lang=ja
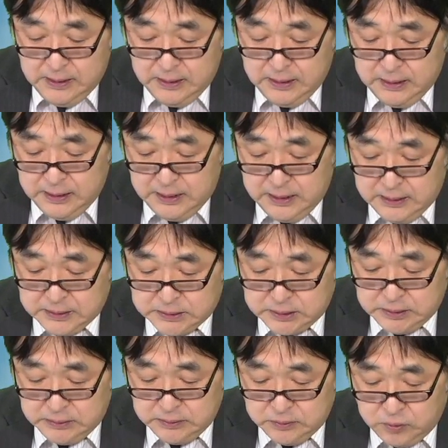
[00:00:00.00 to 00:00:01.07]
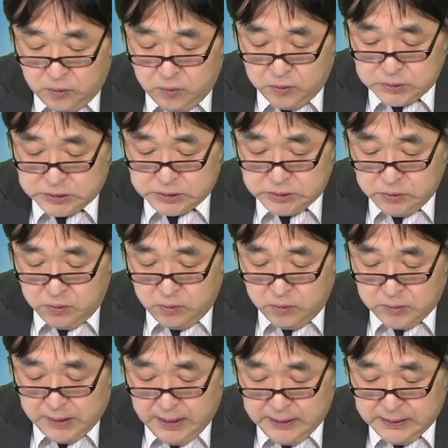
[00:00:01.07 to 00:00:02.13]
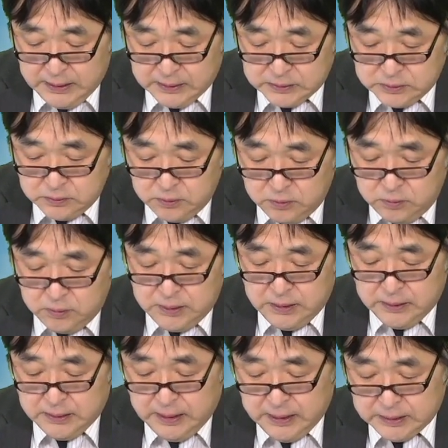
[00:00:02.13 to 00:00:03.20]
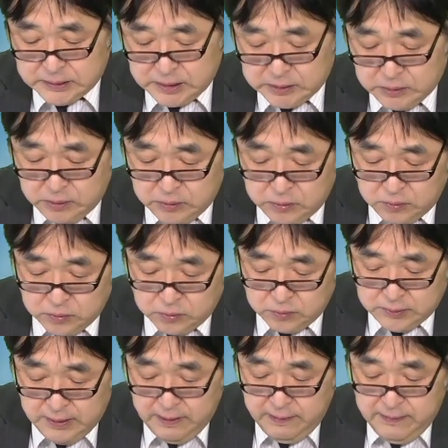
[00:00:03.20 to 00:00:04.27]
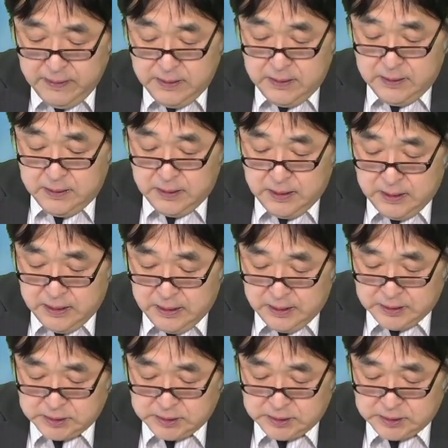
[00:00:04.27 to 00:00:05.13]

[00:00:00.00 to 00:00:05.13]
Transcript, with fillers: えー、人工知能開発の、えー、会社ということで、えー、い